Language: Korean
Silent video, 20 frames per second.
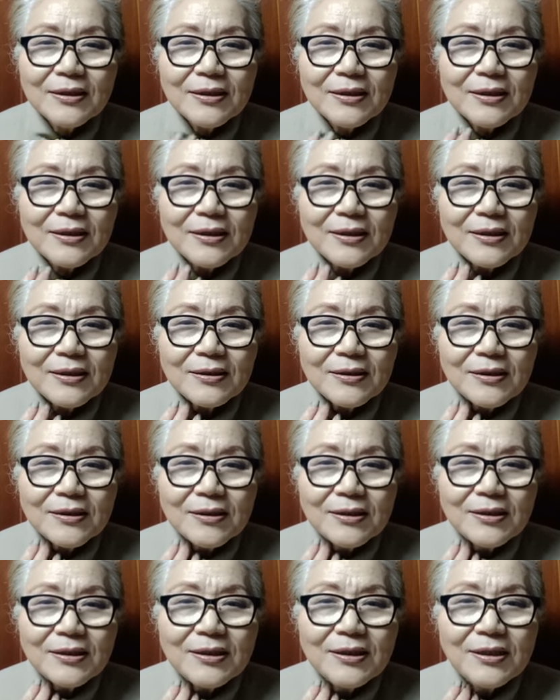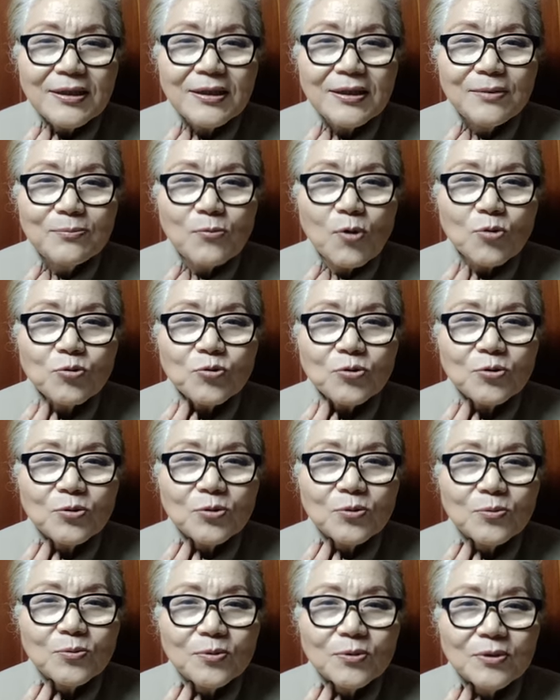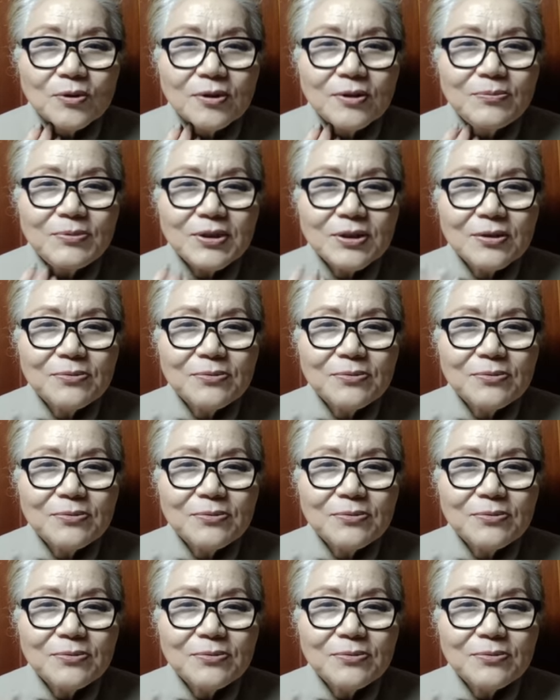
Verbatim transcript: 에, 예, 이 먹, 음식,